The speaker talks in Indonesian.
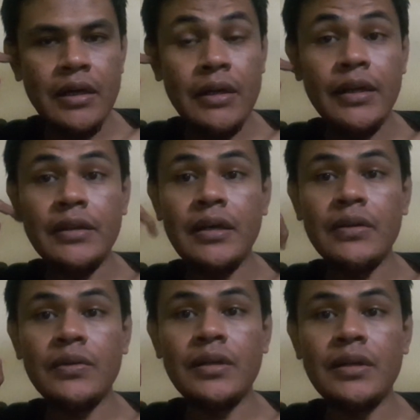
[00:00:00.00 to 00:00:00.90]
agar kita
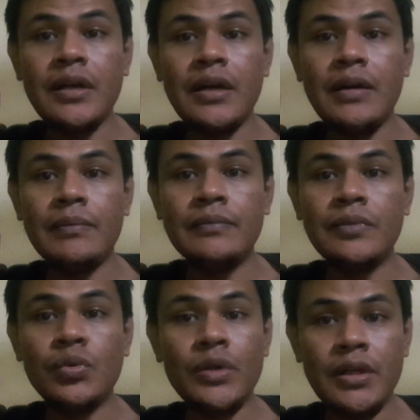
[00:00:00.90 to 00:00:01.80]
itu tidak
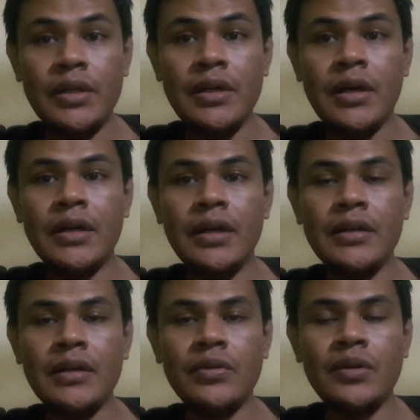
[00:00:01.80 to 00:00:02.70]
rugi agar
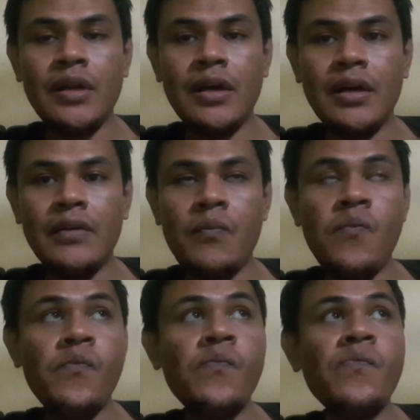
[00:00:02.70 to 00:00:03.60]
kita itu tidak
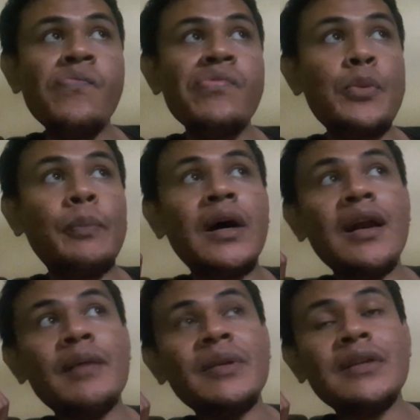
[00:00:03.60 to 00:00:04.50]

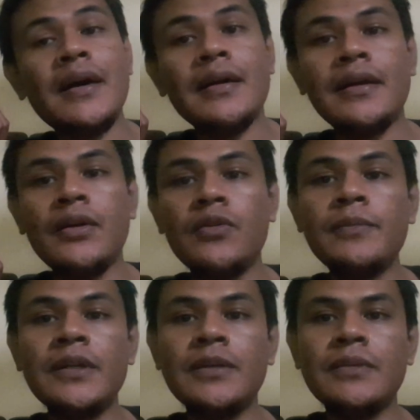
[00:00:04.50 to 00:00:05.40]
mengalami tekanan
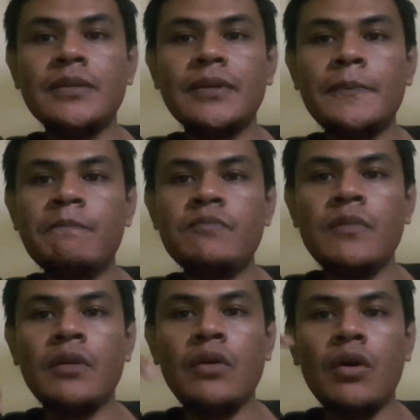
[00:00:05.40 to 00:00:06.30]
ekonomi teman-teman
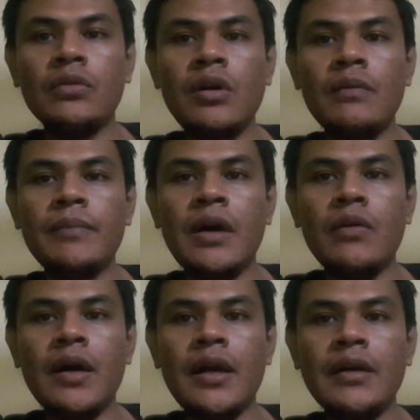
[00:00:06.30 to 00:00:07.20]
kontrol
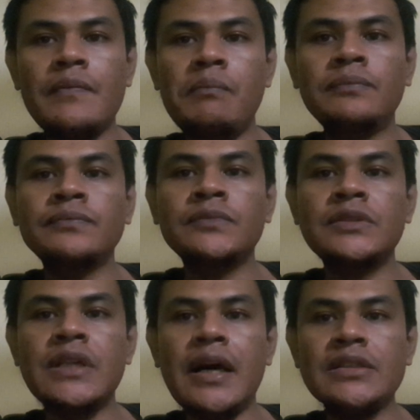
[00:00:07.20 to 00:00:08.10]
pengeluaran
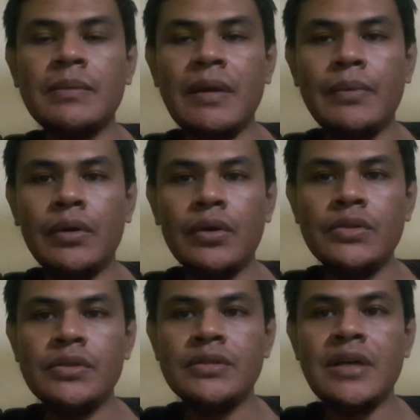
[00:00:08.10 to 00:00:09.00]
jangan sampai
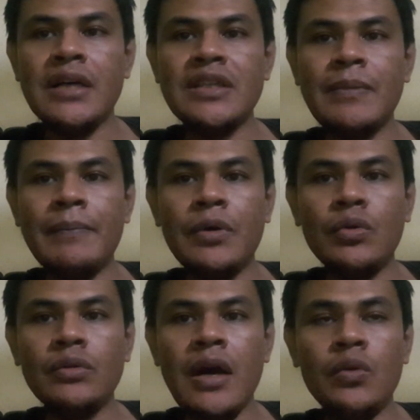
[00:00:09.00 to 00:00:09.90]
boros jangan sampai
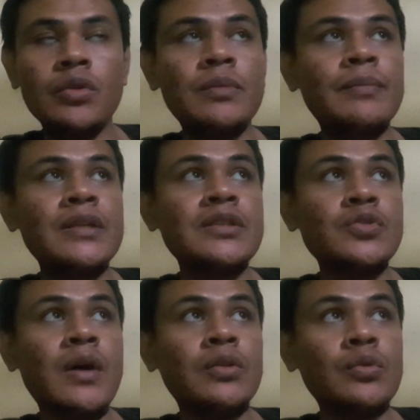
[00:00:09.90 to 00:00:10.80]
berhutang untuk membeli
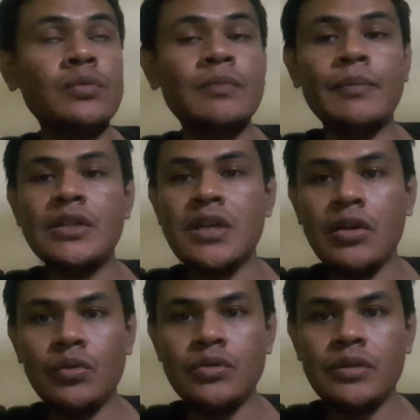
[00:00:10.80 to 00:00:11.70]
sesuatu membeli sesuatu